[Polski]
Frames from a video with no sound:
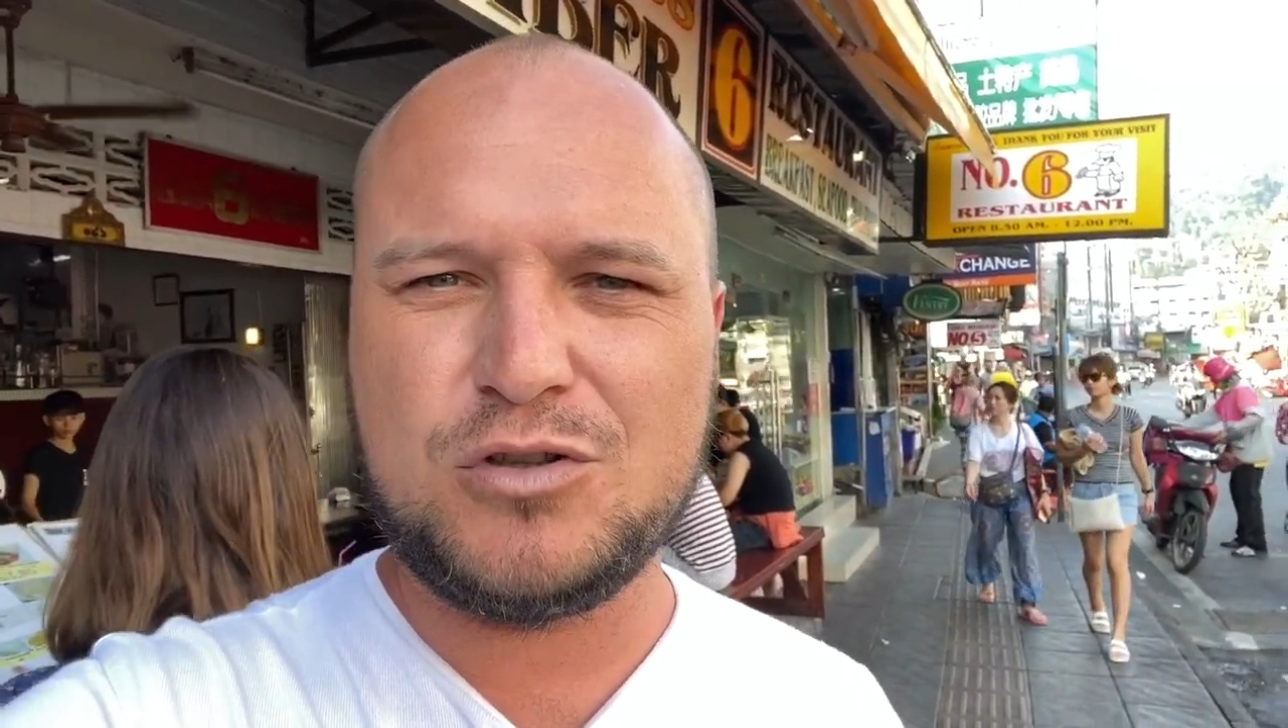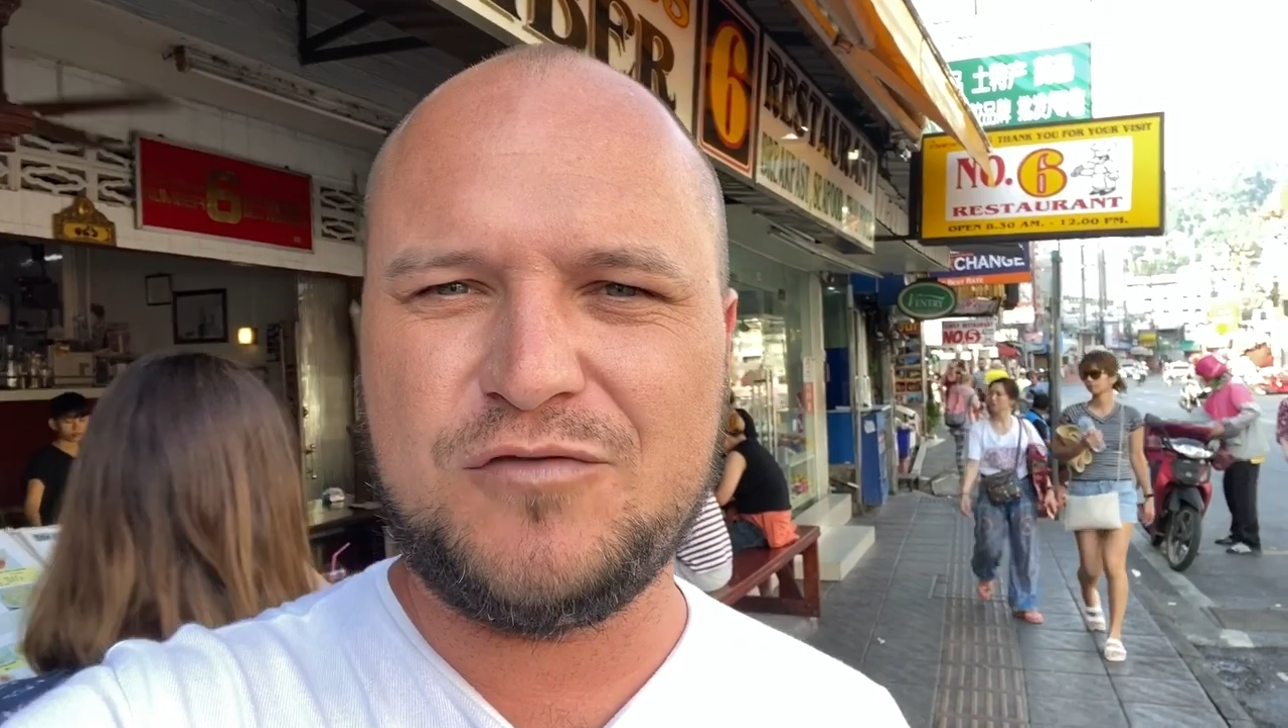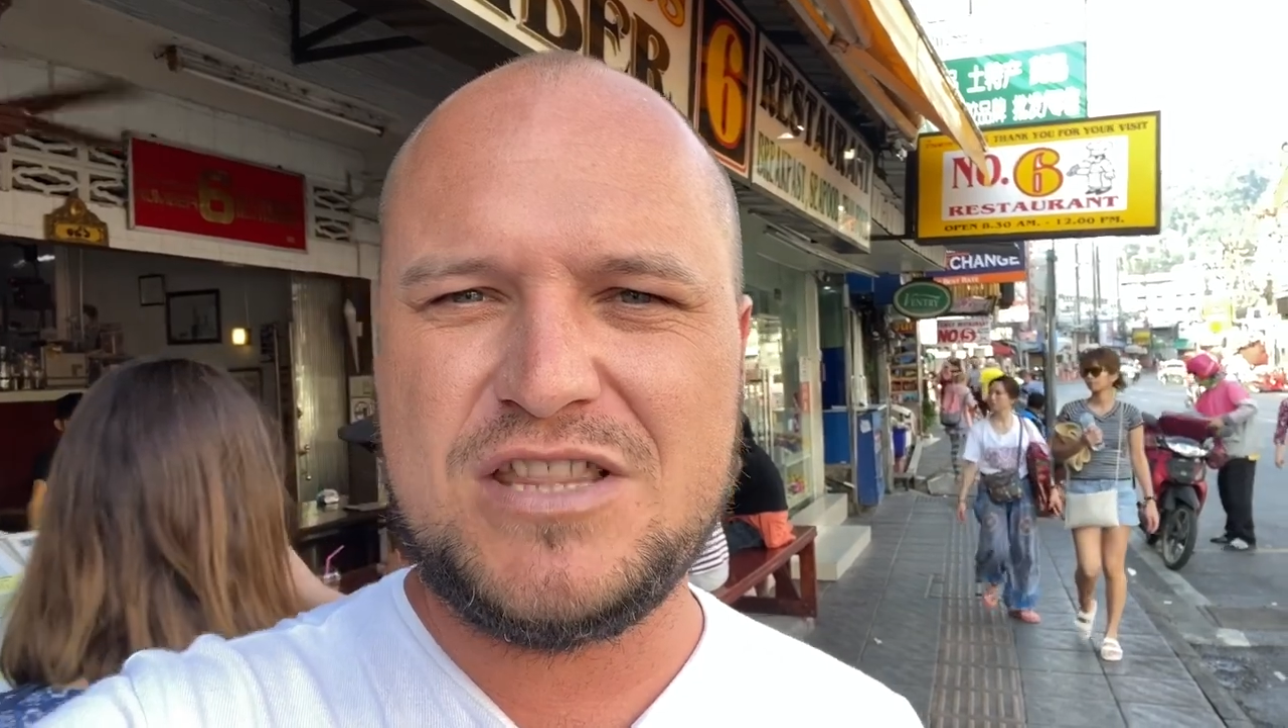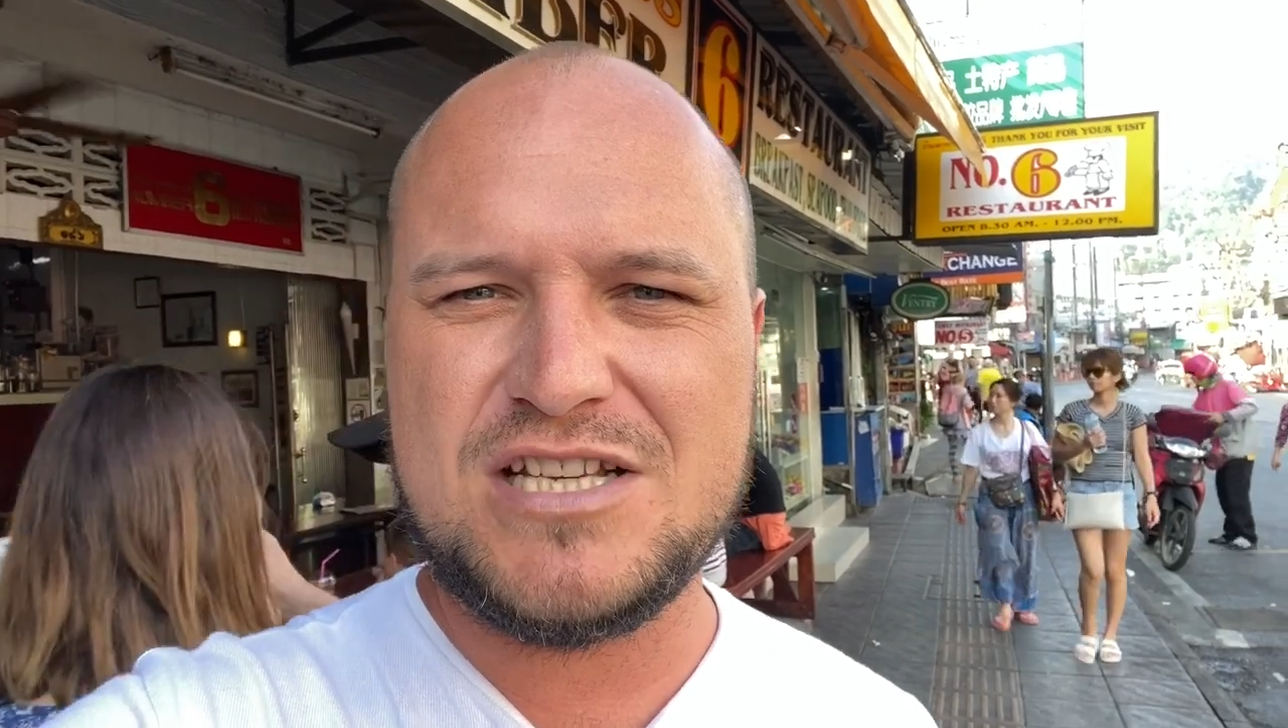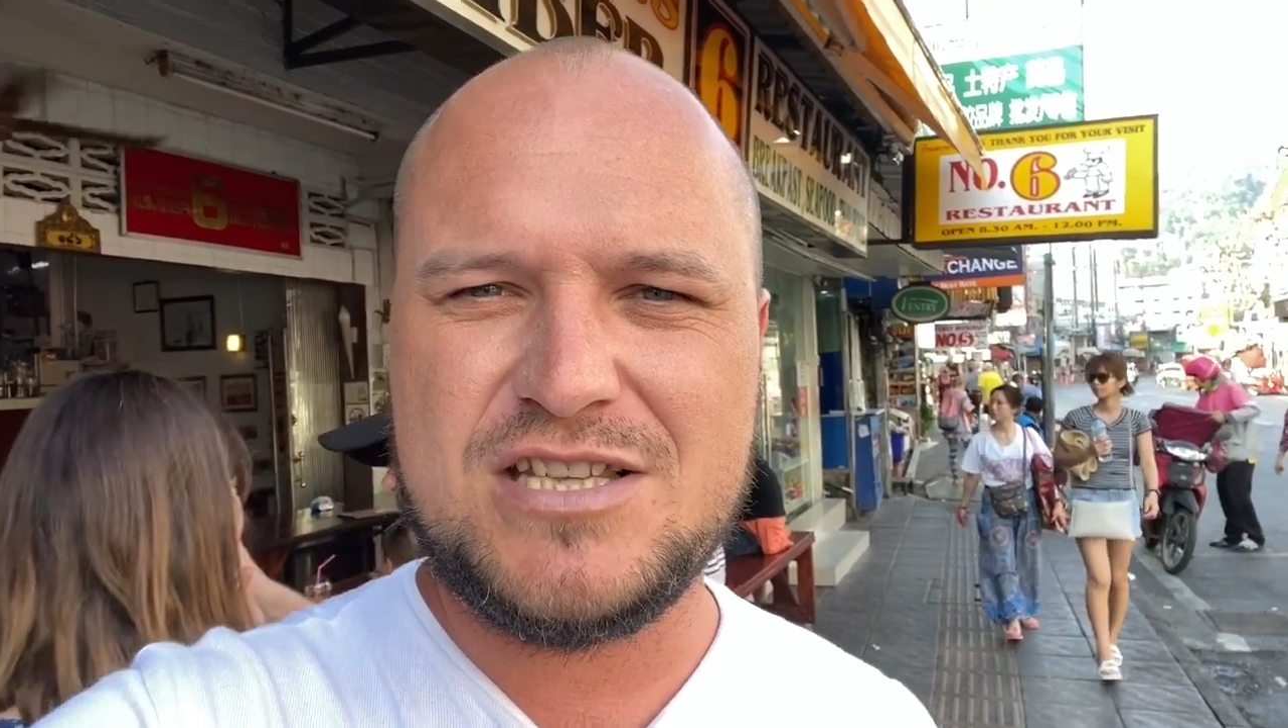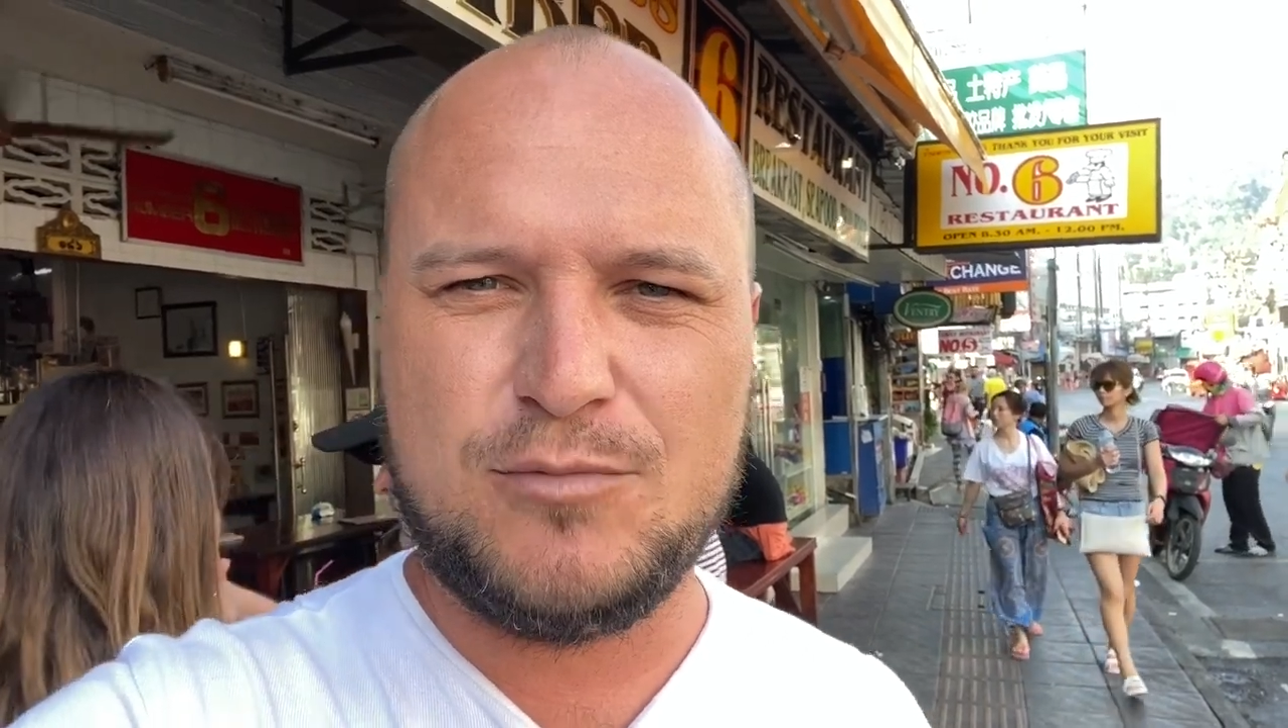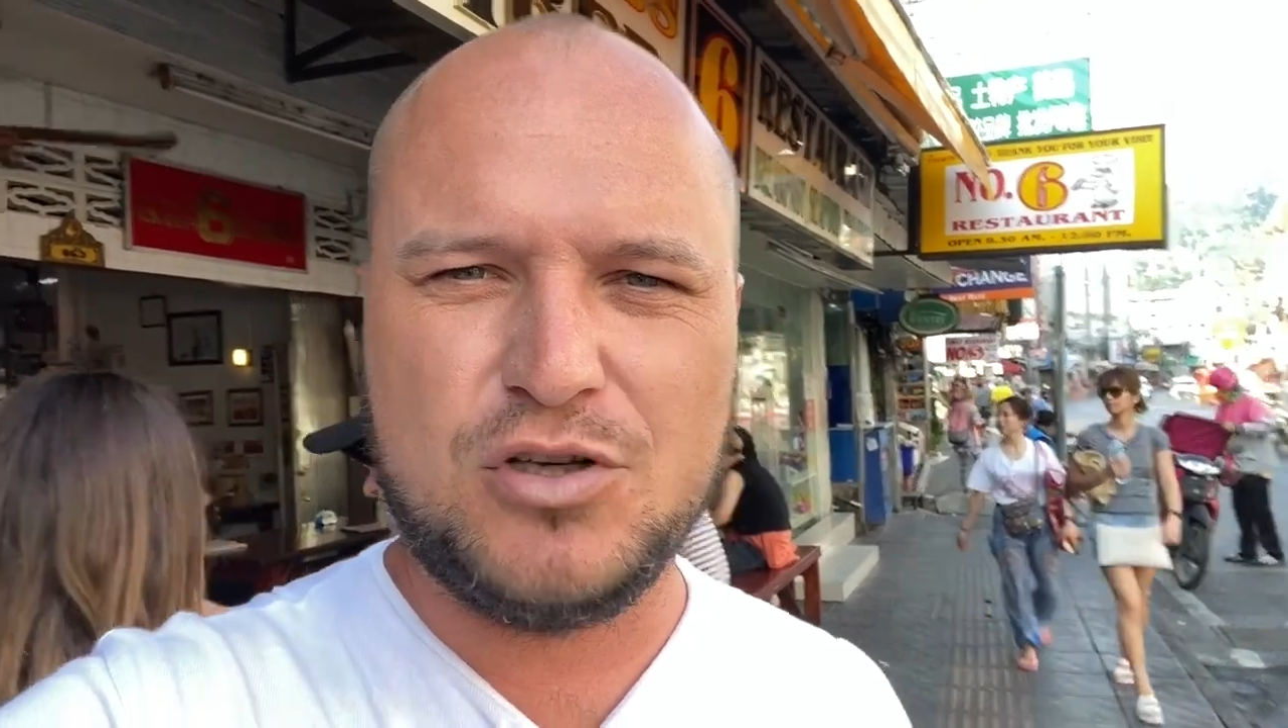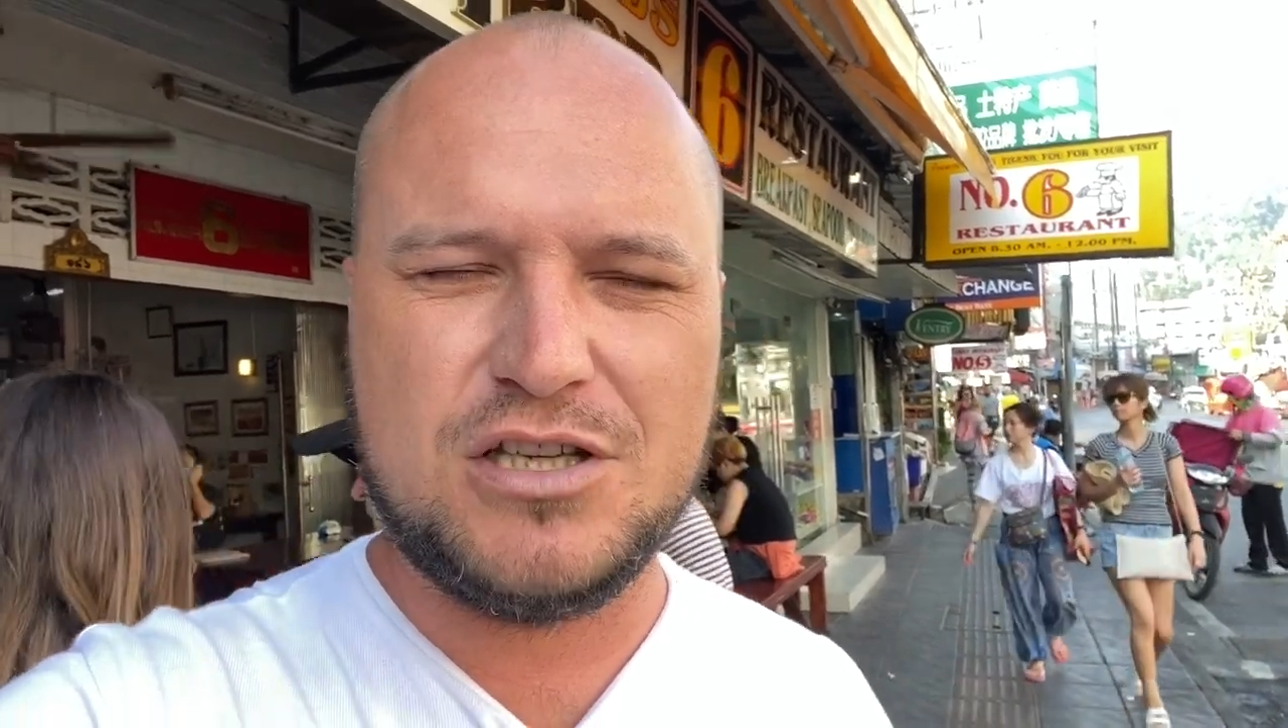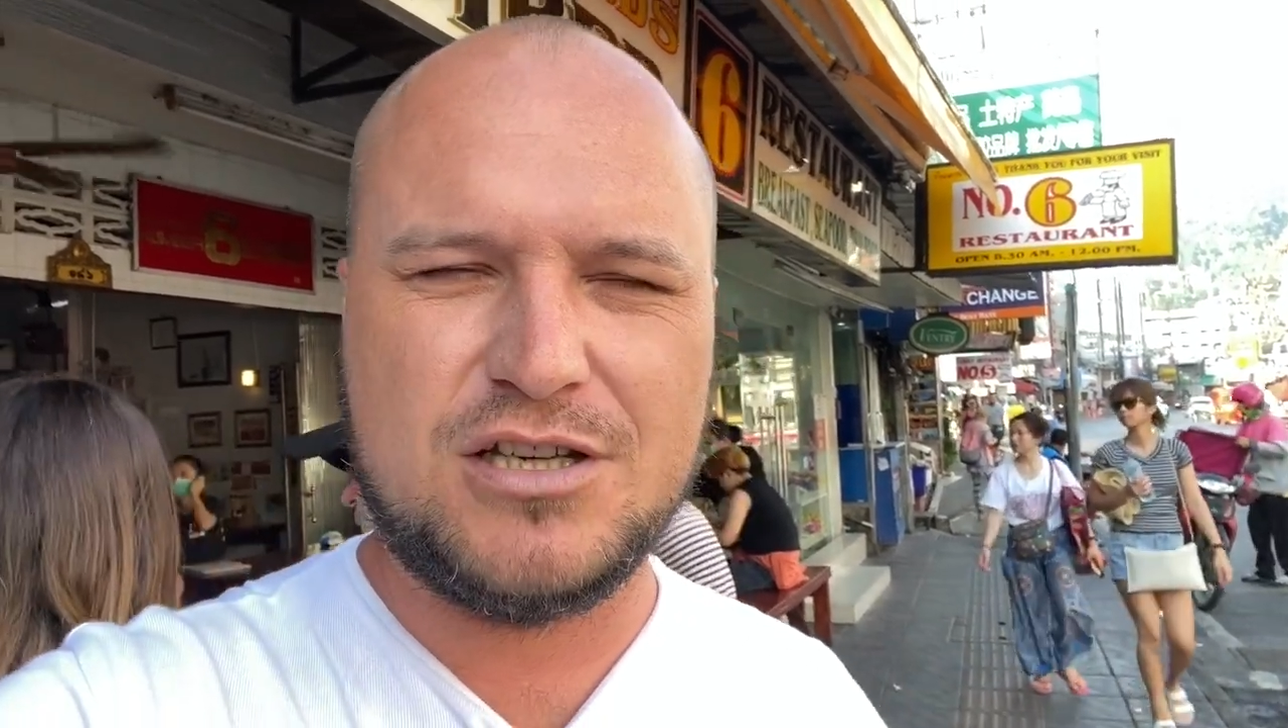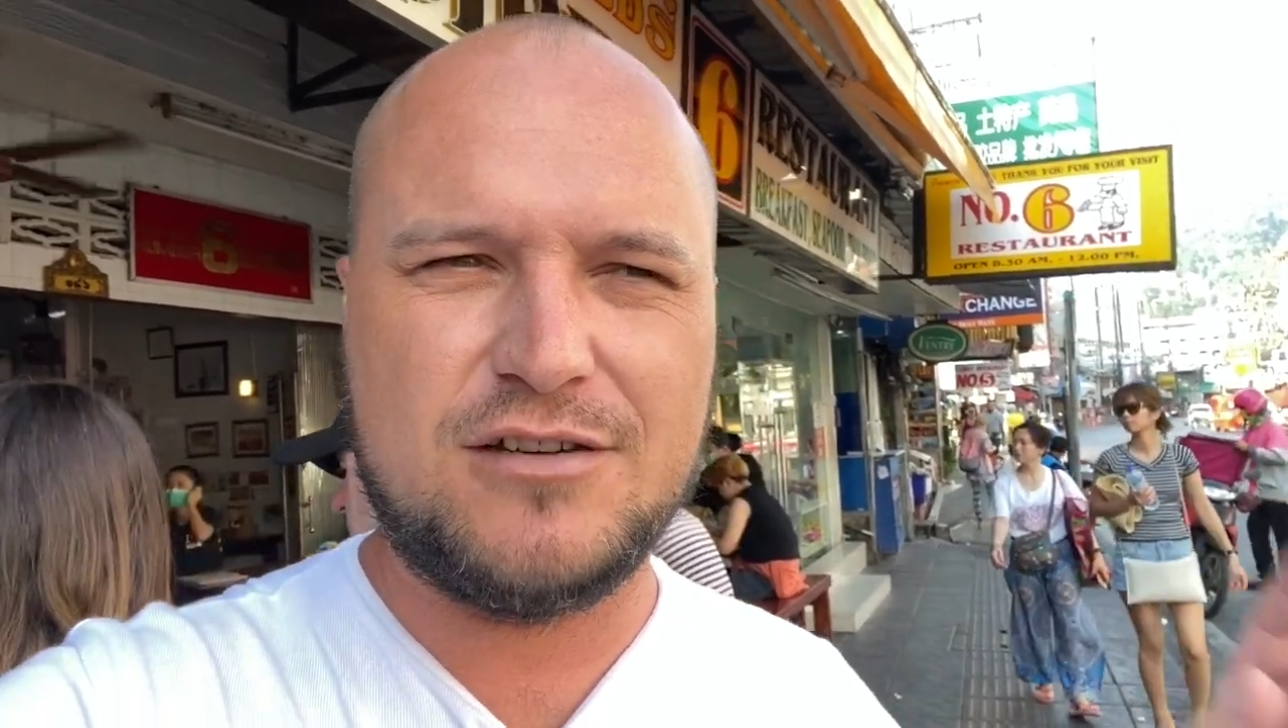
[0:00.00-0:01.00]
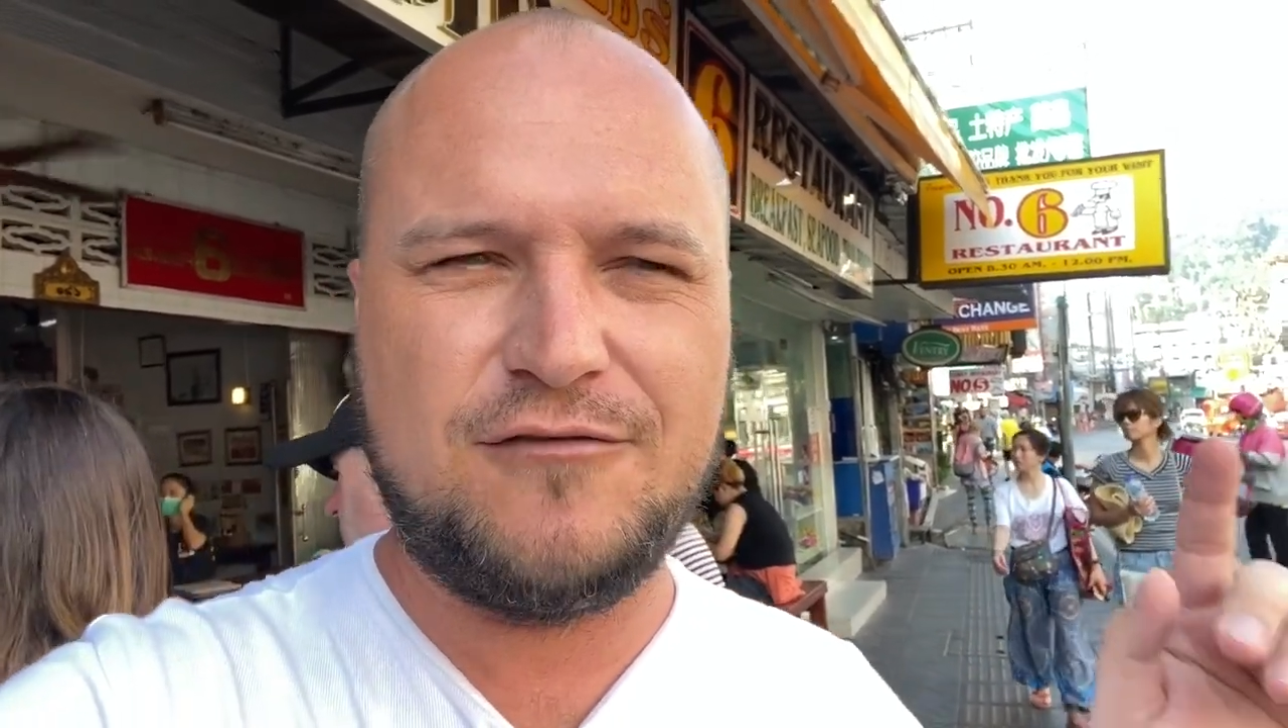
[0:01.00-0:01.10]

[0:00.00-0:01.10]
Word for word: to widać na moich